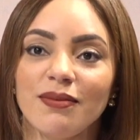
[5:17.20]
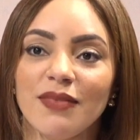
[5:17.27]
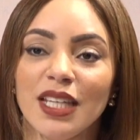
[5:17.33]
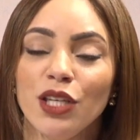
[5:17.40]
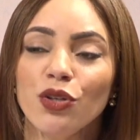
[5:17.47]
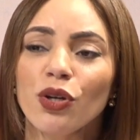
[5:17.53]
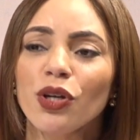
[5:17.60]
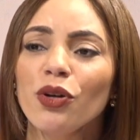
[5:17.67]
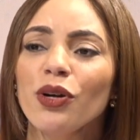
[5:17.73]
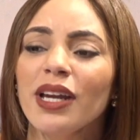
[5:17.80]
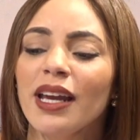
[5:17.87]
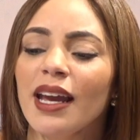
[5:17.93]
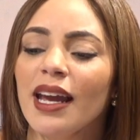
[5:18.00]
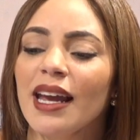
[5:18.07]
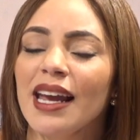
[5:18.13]
Y yo creo
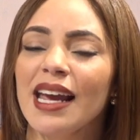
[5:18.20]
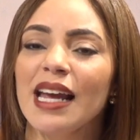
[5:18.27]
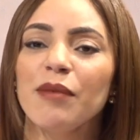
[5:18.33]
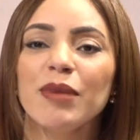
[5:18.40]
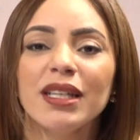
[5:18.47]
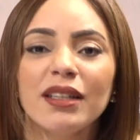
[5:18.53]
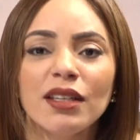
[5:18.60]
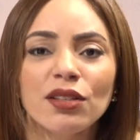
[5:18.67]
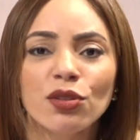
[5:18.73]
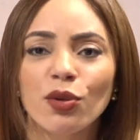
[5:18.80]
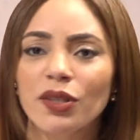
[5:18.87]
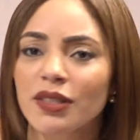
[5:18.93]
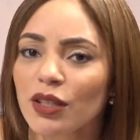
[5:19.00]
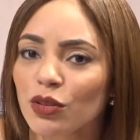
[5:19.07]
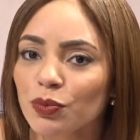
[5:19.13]
que el ministro
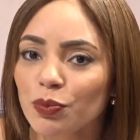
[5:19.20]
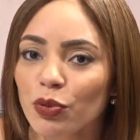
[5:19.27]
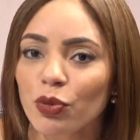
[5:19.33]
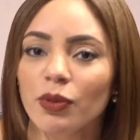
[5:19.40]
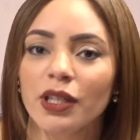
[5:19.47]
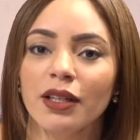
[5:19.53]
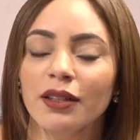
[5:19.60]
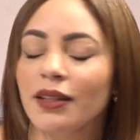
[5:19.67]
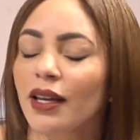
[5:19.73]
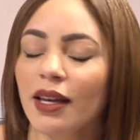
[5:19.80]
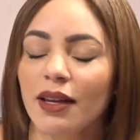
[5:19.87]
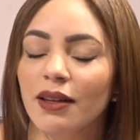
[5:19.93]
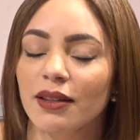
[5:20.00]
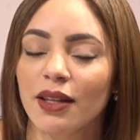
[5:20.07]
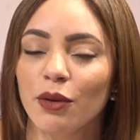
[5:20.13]
de Salud Pública,
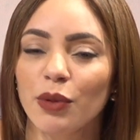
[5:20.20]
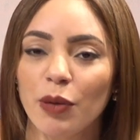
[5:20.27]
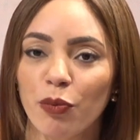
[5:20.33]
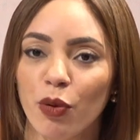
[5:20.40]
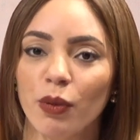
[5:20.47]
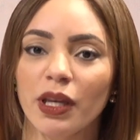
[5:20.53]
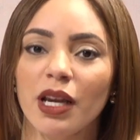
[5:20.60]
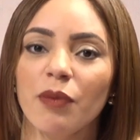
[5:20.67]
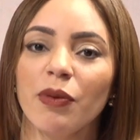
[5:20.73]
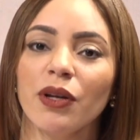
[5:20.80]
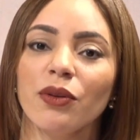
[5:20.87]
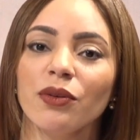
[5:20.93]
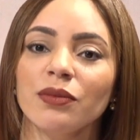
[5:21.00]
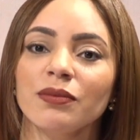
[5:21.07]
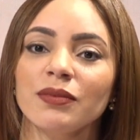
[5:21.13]
de, de Obras Públicas,
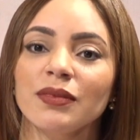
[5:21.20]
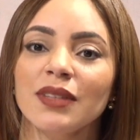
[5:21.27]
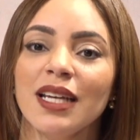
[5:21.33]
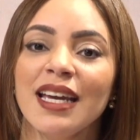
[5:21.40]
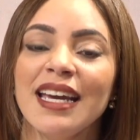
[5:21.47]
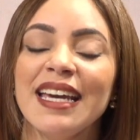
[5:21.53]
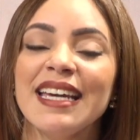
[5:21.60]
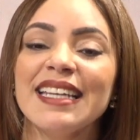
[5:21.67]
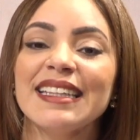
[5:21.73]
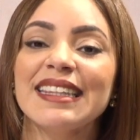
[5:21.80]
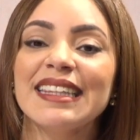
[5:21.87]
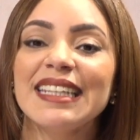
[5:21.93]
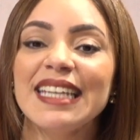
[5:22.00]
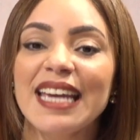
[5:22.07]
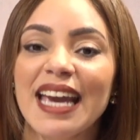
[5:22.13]
perdón,
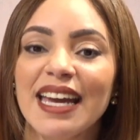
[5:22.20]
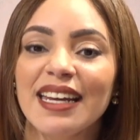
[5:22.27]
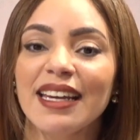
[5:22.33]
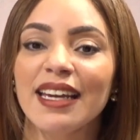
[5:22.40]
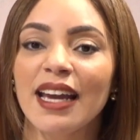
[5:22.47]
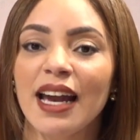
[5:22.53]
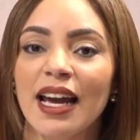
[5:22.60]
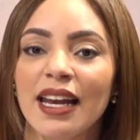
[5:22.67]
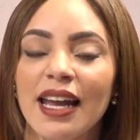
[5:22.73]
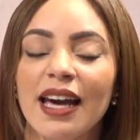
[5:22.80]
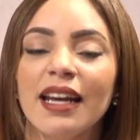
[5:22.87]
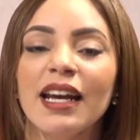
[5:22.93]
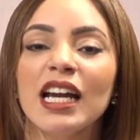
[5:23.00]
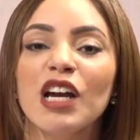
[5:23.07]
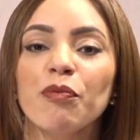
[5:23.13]
tiene que
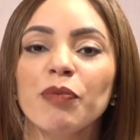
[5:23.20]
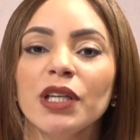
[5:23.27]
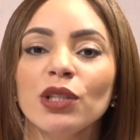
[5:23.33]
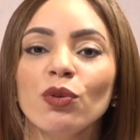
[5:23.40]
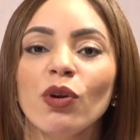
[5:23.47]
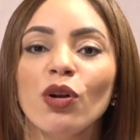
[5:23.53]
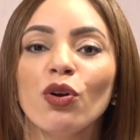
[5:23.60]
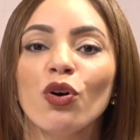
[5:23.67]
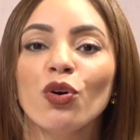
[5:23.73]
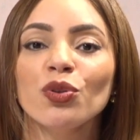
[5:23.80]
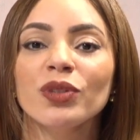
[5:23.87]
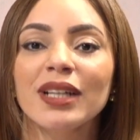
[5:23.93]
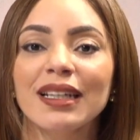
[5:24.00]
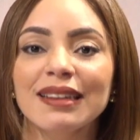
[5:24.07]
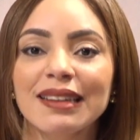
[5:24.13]
jalar a capítulo a los
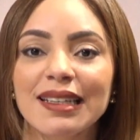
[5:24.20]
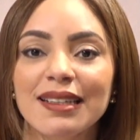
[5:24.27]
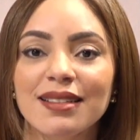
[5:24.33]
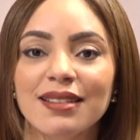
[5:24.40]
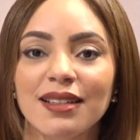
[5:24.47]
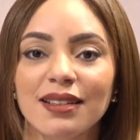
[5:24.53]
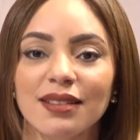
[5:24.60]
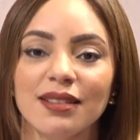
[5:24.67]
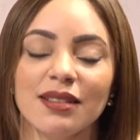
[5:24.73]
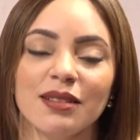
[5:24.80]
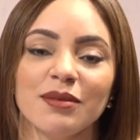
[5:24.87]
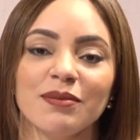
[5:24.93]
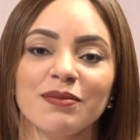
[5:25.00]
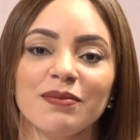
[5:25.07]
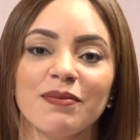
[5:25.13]
contratistas
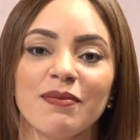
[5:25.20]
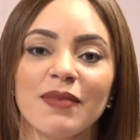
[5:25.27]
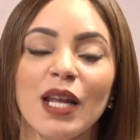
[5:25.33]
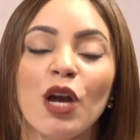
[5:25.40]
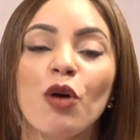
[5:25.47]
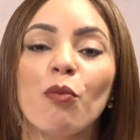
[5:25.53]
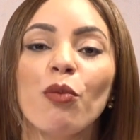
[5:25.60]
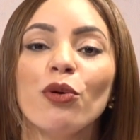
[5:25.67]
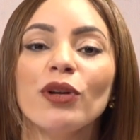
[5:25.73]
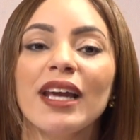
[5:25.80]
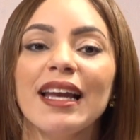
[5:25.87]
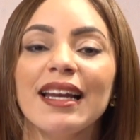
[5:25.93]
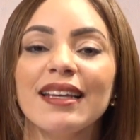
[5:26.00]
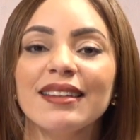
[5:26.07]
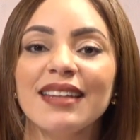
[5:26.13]

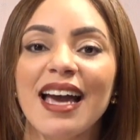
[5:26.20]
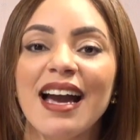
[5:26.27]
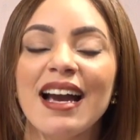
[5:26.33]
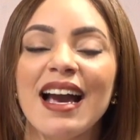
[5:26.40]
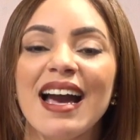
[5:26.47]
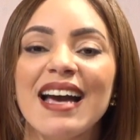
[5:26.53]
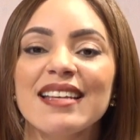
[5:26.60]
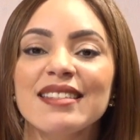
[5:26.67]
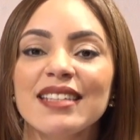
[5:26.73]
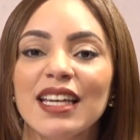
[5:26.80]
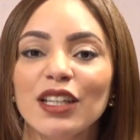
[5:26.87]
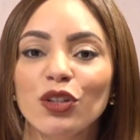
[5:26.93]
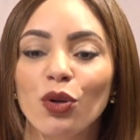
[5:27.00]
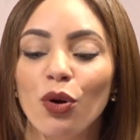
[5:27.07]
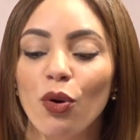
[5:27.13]
porque le están
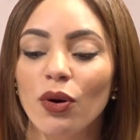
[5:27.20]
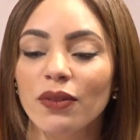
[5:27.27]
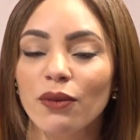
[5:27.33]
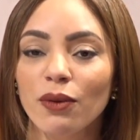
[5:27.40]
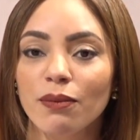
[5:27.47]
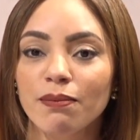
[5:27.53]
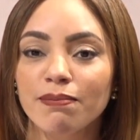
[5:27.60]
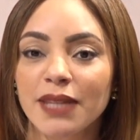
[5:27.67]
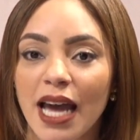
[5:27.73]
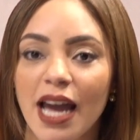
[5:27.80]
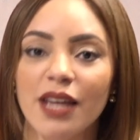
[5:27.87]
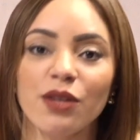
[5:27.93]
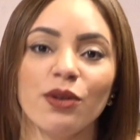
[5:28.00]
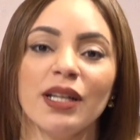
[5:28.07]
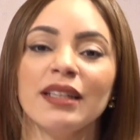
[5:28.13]
haciendo
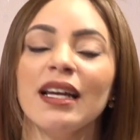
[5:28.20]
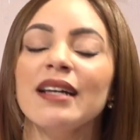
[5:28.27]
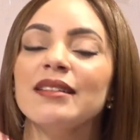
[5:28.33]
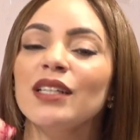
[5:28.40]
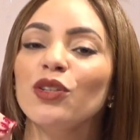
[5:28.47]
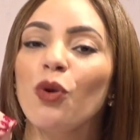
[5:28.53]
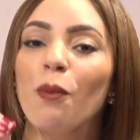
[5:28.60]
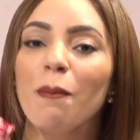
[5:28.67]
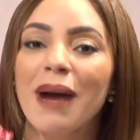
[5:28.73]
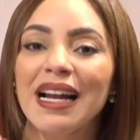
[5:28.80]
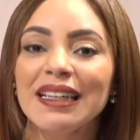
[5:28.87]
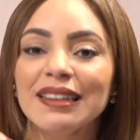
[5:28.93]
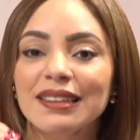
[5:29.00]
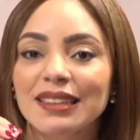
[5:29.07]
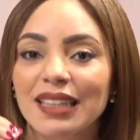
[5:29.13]
daño, le están haciendo un
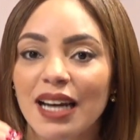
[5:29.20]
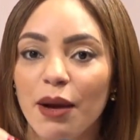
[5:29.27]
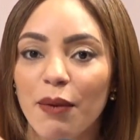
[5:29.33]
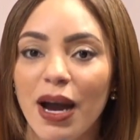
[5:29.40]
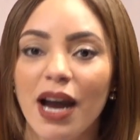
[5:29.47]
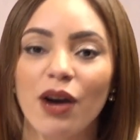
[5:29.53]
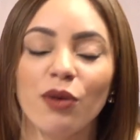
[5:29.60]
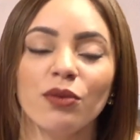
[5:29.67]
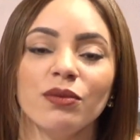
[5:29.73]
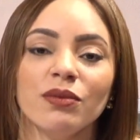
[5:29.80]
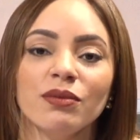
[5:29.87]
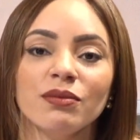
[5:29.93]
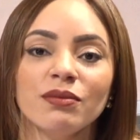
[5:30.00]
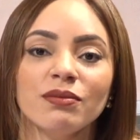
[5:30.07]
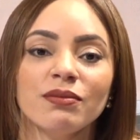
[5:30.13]
mal trabajo.
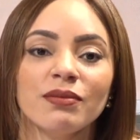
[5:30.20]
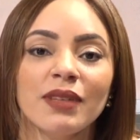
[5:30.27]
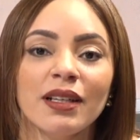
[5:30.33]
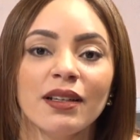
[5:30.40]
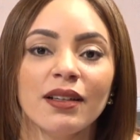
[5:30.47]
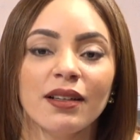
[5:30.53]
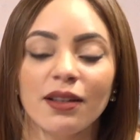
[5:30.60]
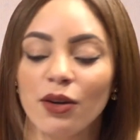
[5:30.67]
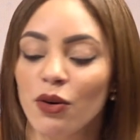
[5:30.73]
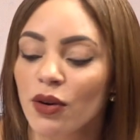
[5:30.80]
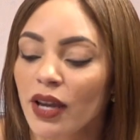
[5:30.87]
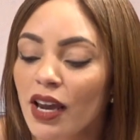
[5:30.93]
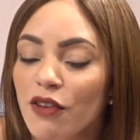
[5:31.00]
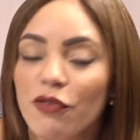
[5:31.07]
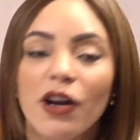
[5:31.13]
¿Con
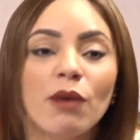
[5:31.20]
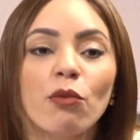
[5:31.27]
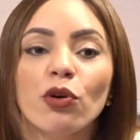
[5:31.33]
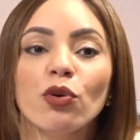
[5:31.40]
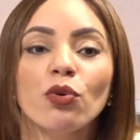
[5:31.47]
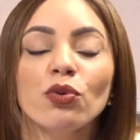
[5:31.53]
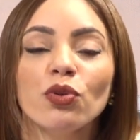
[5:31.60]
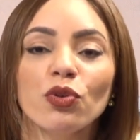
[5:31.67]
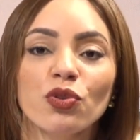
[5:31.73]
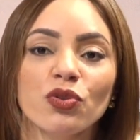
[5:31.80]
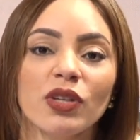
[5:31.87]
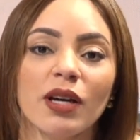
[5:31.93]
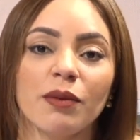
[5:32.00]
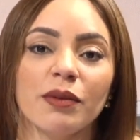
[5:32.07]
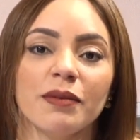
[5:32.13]
qué afán? Bueno, uno no
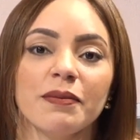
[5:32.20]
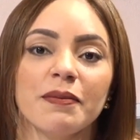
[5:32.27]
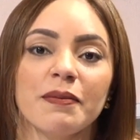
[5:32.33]
sabe.